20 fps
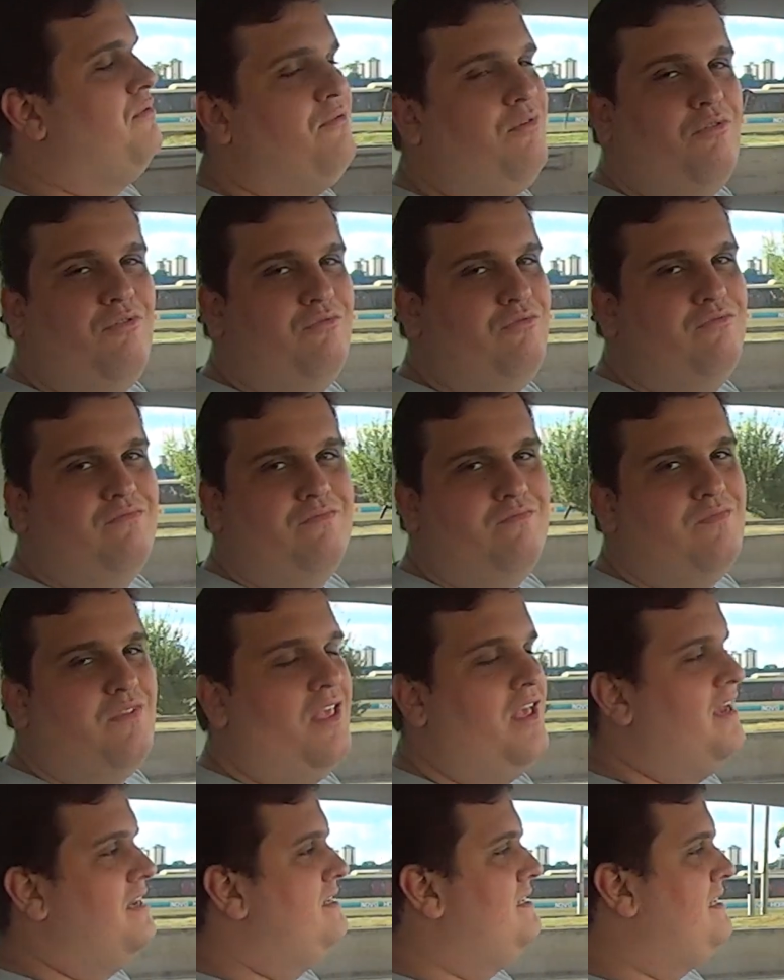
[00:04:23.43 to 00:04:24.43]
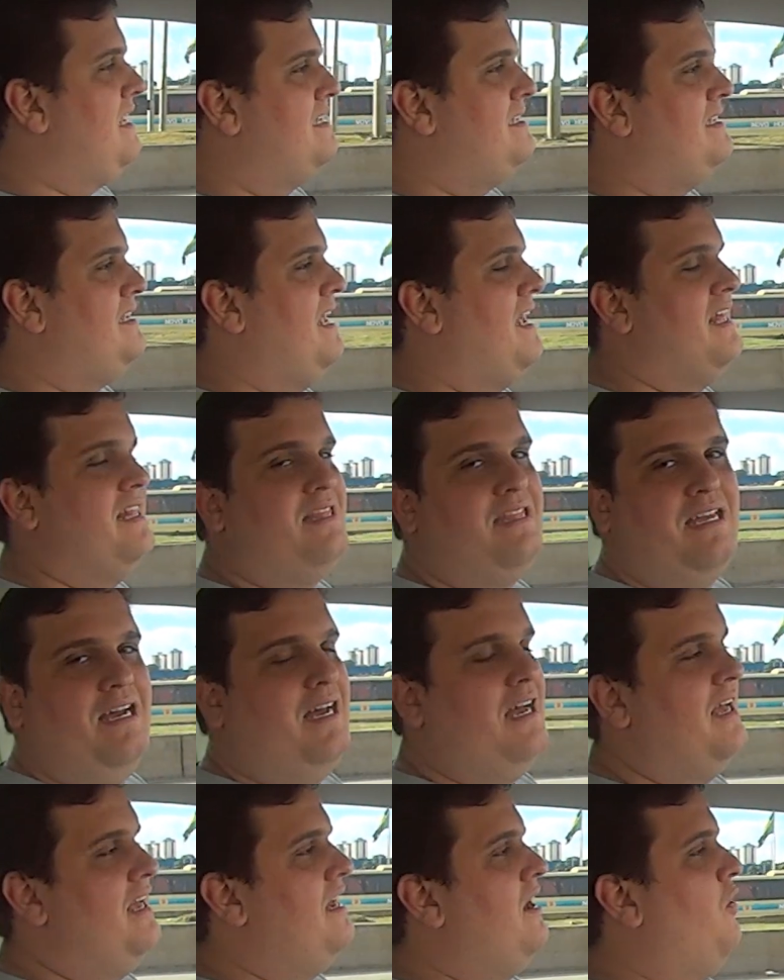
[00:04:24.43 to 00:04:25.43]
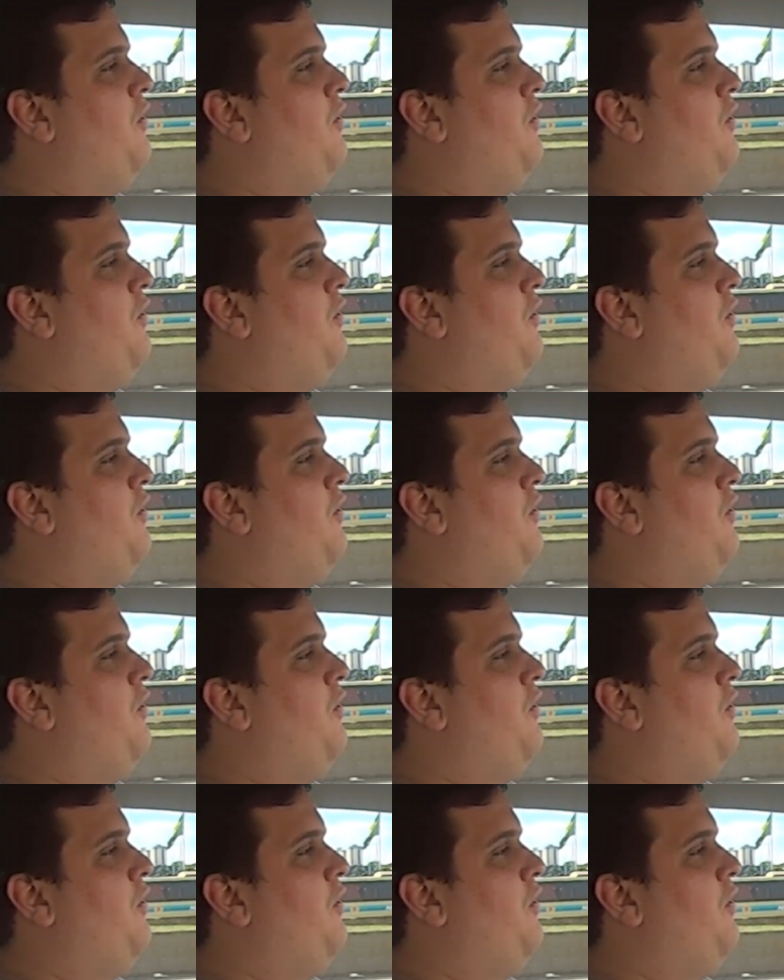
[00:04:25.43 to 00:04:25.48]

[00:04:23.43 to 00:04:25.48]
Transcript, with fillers: com 60,